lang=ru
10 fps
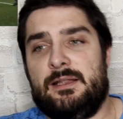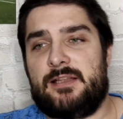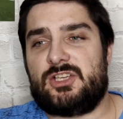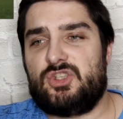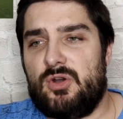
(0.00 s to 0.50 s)

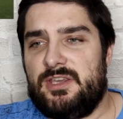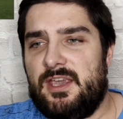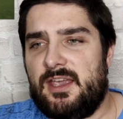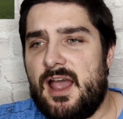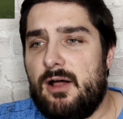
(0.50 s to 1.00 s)
На что
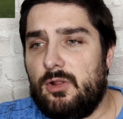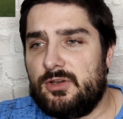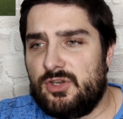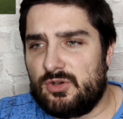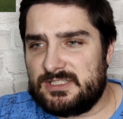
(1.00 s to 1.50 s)

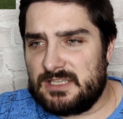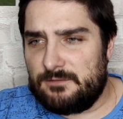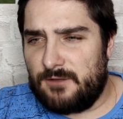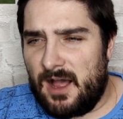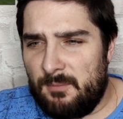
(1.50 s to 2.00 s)
Еал
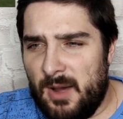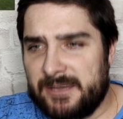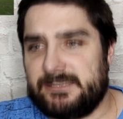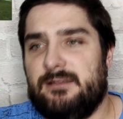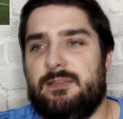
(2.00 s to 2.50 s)
Йосеф
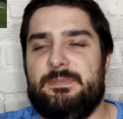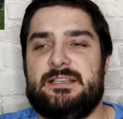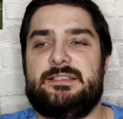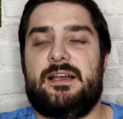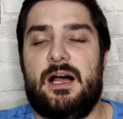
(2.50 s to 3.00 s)
Амар
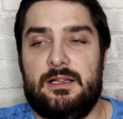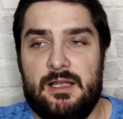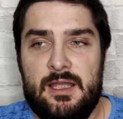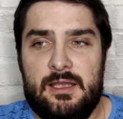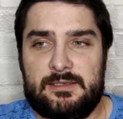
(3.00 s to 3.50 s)

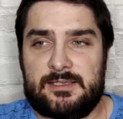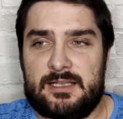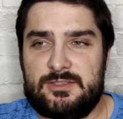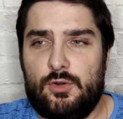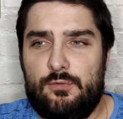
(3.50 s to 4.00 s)
написал,
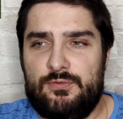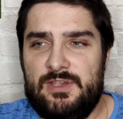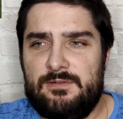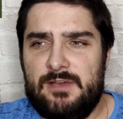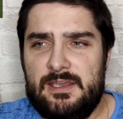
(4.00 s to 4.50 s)
Ростов
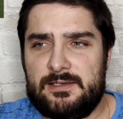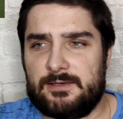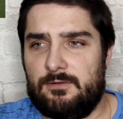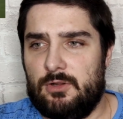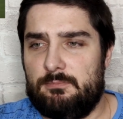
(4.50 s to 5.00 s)
не
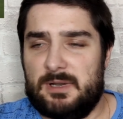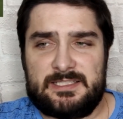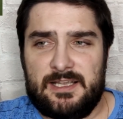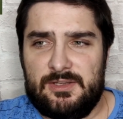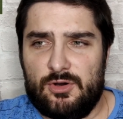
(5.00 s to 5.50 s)
выигрывал
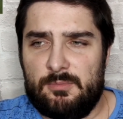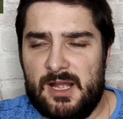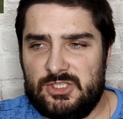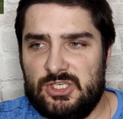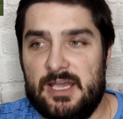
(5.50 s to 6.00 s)
последнего
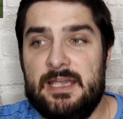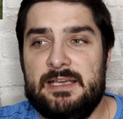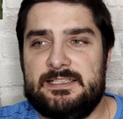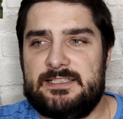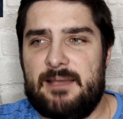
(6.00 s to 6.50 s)
матча.
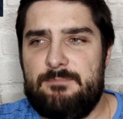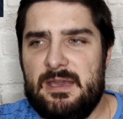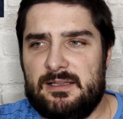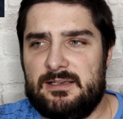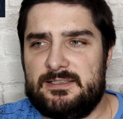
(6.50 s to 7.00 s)

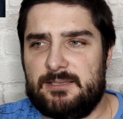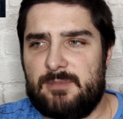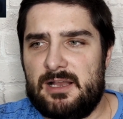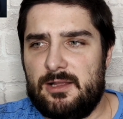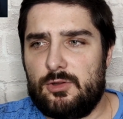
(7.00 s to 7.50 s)
Соперник
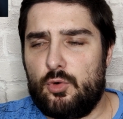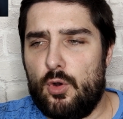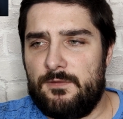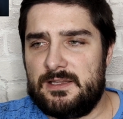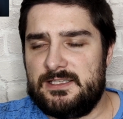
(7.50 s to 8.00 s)
заболел
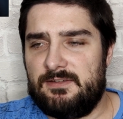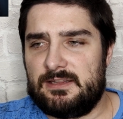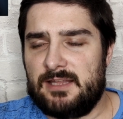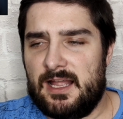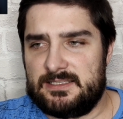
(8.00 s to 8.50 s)

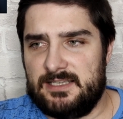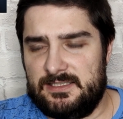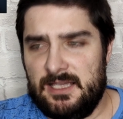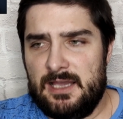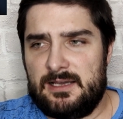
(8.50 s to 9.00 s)

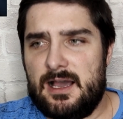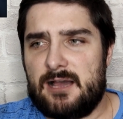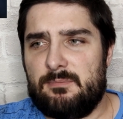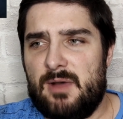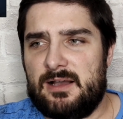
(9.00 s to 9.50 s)
COVID-19,
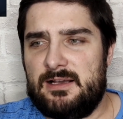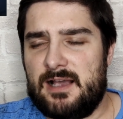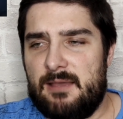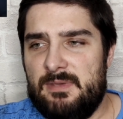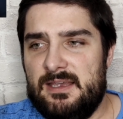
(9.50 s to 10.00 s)
как
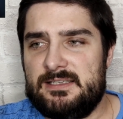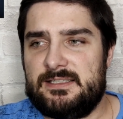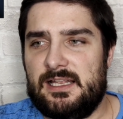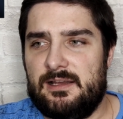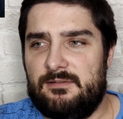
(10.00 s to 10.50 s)
Маккаби
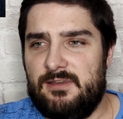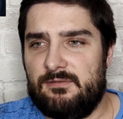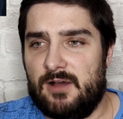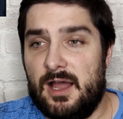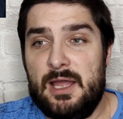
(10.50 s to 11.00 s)
из
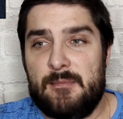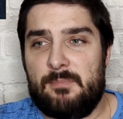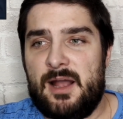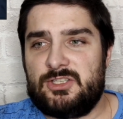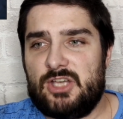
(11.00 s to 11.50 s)
Тель-Авива.
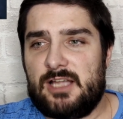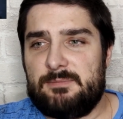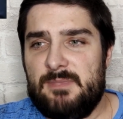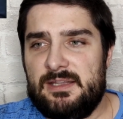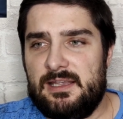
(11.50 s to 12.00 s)
Матч
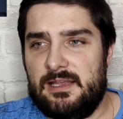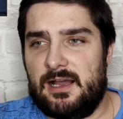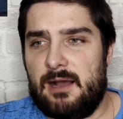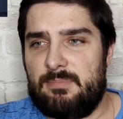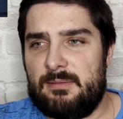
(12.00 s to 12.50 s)

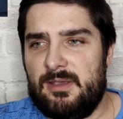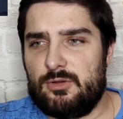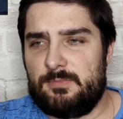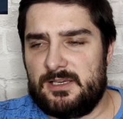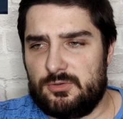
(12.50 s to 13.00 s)
отменили, а
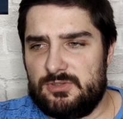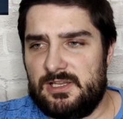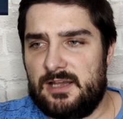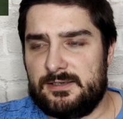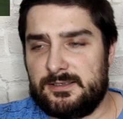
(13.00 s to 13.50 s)
победу
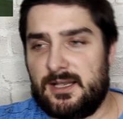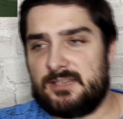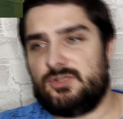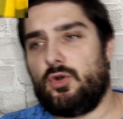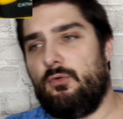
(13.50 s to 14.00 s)
присудили
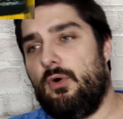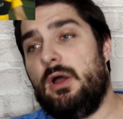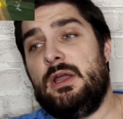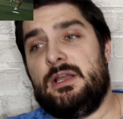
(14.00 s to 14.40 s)
Ростову.